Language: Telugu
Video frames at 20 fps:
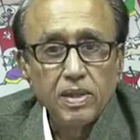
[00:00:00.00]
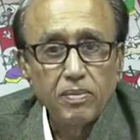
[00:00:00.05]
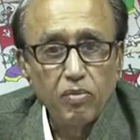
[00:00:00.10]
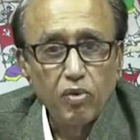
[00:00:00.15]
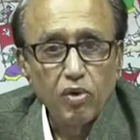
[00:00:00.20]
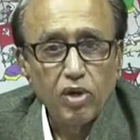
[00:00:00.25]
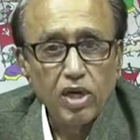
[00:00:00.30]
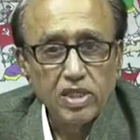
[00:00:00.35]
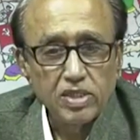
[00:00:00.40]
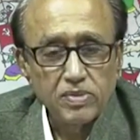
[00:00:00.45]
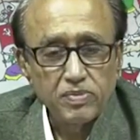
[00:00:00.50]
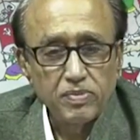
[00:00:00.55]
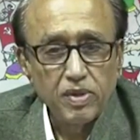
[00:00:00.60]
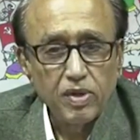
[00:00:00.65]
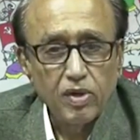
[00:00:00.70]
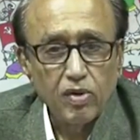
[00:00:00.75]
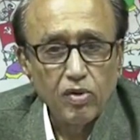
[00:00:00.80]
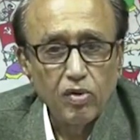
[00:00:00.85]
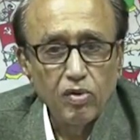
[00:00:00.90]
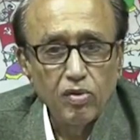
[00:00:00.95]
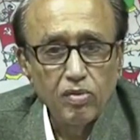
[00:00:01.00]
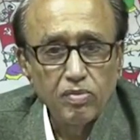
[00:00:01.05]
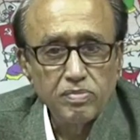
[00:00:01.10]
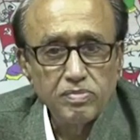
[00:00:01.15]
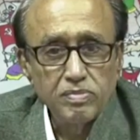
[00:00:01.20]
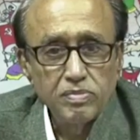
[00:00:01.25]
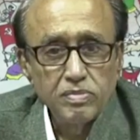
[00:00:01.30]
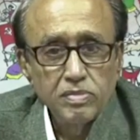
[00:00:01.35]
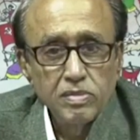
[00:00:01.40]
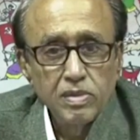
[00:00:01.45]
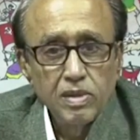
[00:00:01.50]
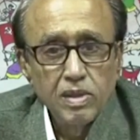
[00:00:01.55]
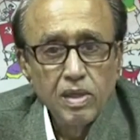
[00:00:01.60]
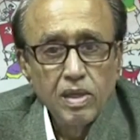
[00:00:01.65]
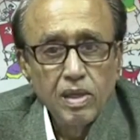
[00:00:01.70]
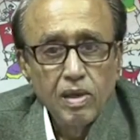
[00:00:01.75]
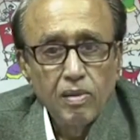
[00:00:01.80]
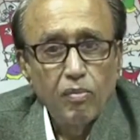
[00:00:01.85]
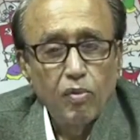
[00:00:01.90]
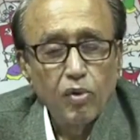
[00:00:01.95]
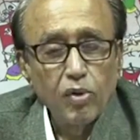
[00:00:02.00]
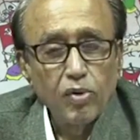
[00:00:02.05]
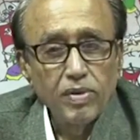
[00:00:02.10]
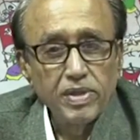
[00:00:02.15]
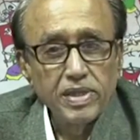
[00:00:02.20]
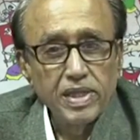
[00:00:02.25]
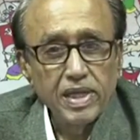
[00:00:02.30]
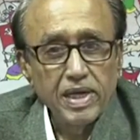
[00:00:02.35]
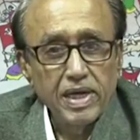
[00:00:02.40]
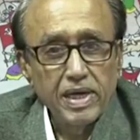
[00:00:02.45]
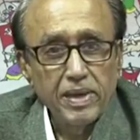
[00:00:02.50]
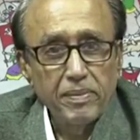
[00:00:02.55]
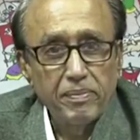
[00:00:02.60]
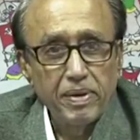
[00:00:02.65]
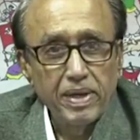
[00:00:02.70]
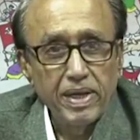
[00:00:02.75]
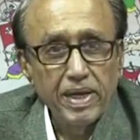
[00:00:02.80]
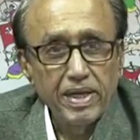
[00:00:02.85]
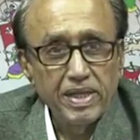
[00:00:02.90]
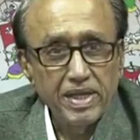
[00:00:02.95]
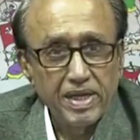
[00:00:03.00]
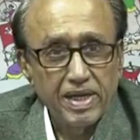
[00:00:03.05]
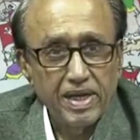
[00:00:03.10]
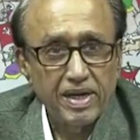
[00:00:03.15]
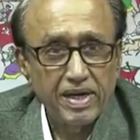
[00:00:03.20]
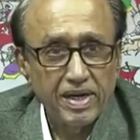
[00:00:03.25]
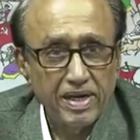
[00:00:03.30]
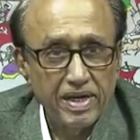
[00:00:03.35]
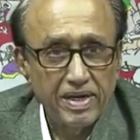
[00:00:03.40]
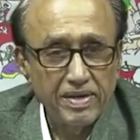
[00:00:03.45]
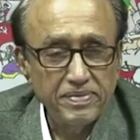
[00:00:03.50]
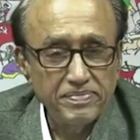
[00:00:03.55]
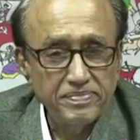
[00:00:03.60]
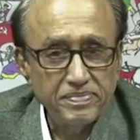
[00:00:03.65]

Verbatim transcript: జమ్మూ కాశ్మీర్లో మూడు వందల డెబ్భై అధికరణ